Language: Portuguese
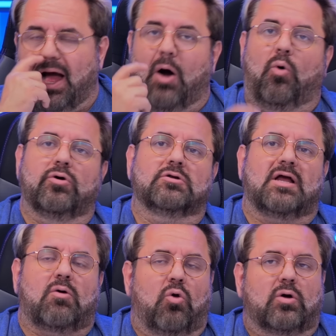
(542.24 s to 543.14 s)
a Honor
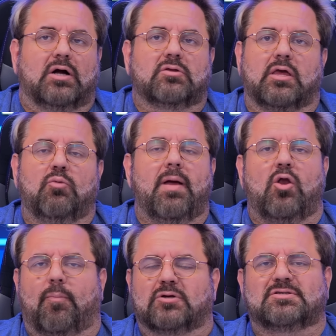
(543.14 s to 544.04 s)
está colocando aí o
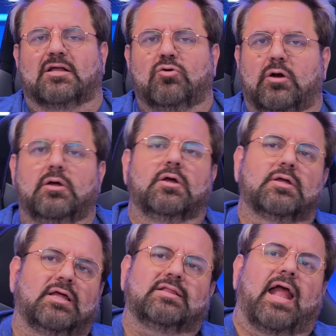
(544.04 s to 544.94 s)
melhor processador
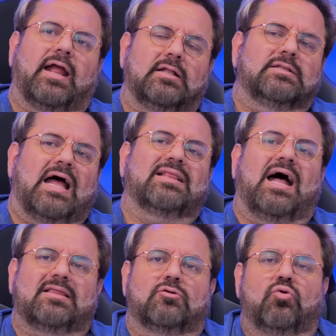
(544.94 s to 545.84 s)
que tem na
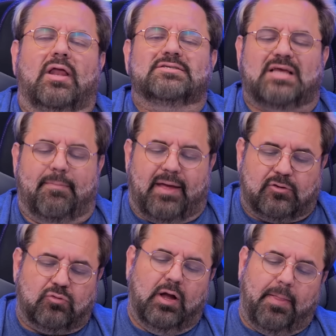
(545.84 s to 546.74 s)
data do
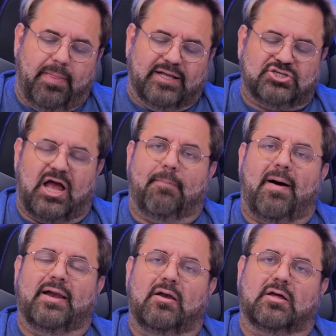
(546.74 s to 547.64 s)
lançamento desse aparelho